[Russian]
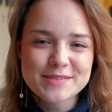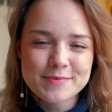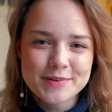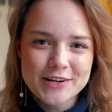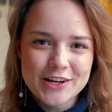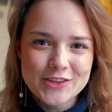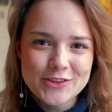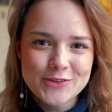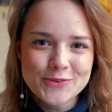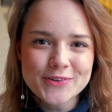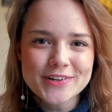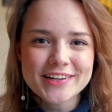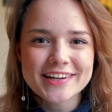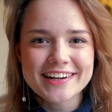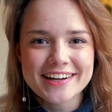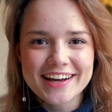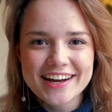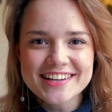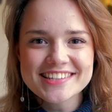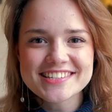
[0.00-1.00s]
аспирантуры
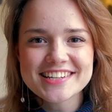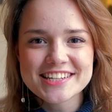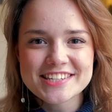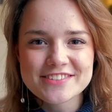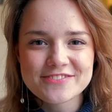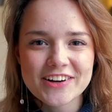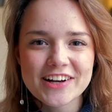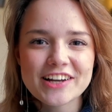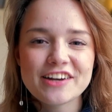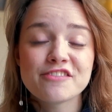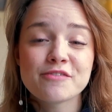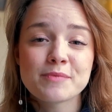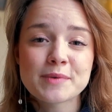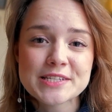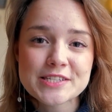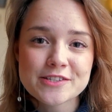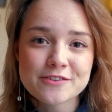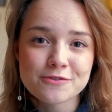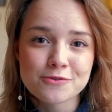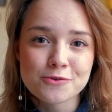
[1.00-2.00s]
Аркадия звали в
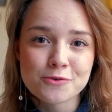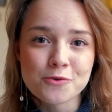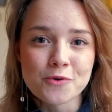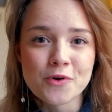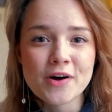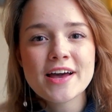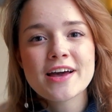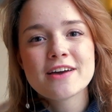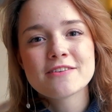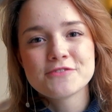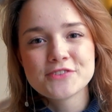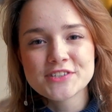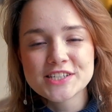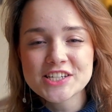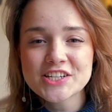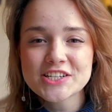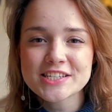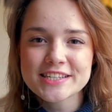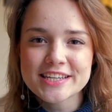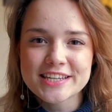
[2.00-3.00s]
Москву, в
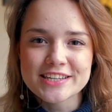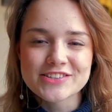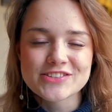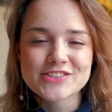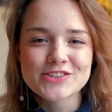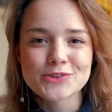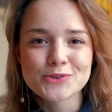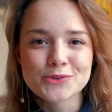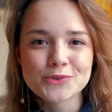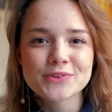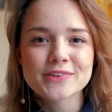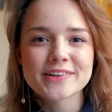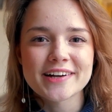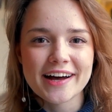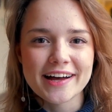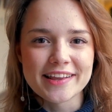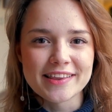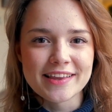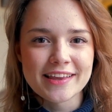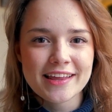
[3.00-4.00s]
физический институт
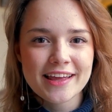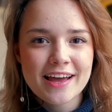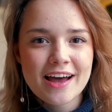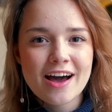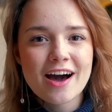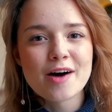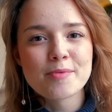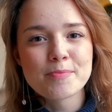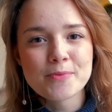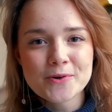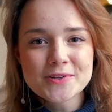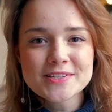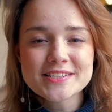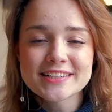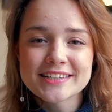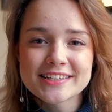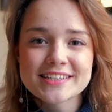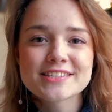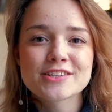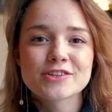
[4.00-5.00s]
РАН, а
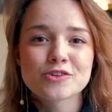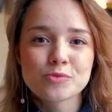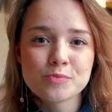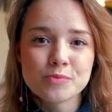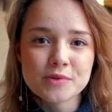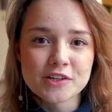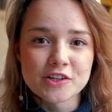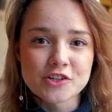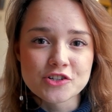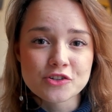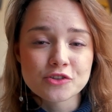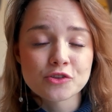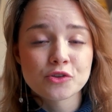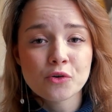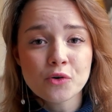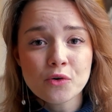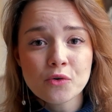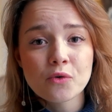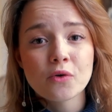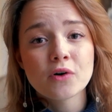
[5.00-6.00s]
после и за рубеж,
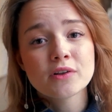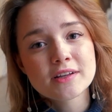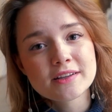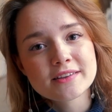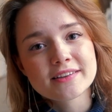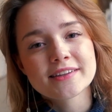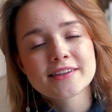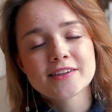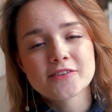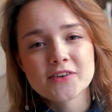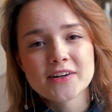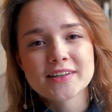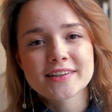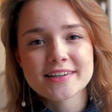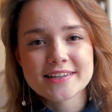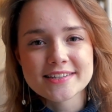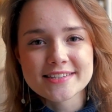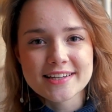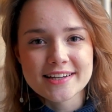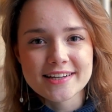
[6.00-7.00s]
но он от этого
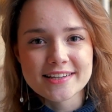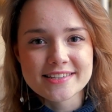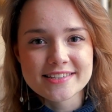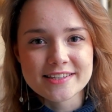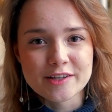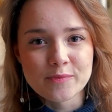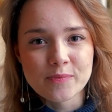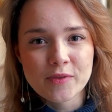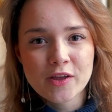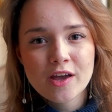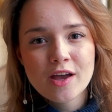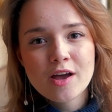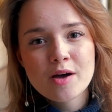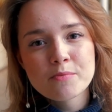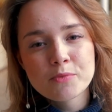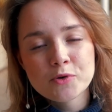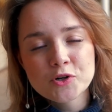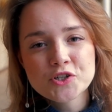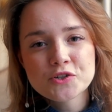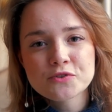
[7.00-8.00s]
отказался.
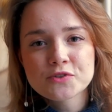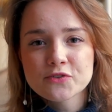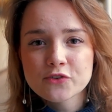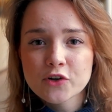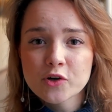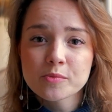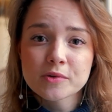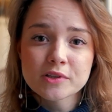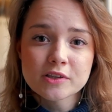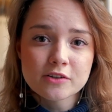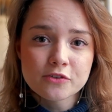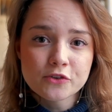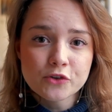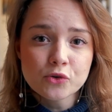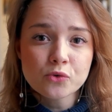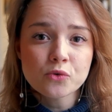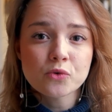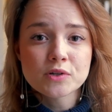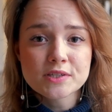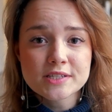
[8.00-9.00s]
Позже в своем
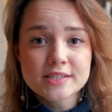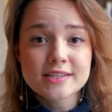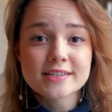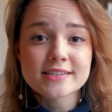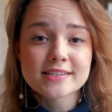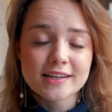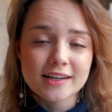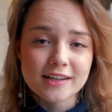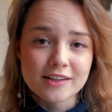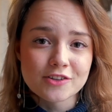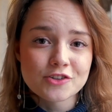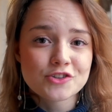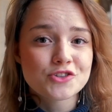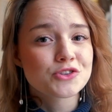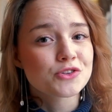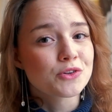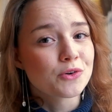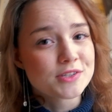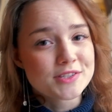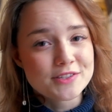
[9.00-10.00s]
интервью он сказал,
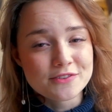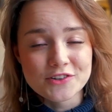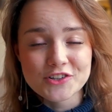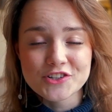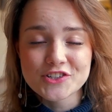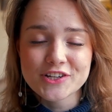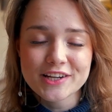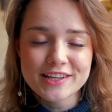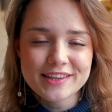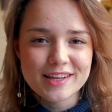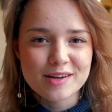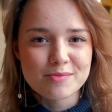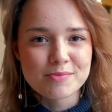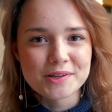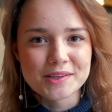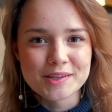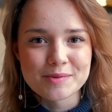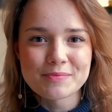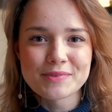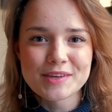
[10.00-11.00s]
что совершенно об
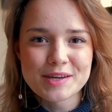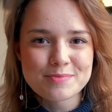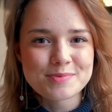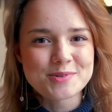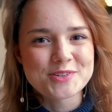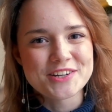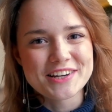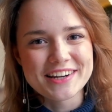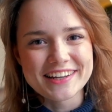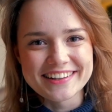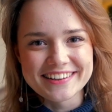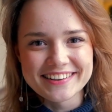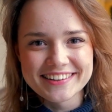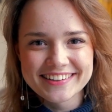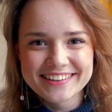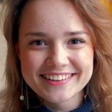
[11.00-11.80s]
этом не пожалел.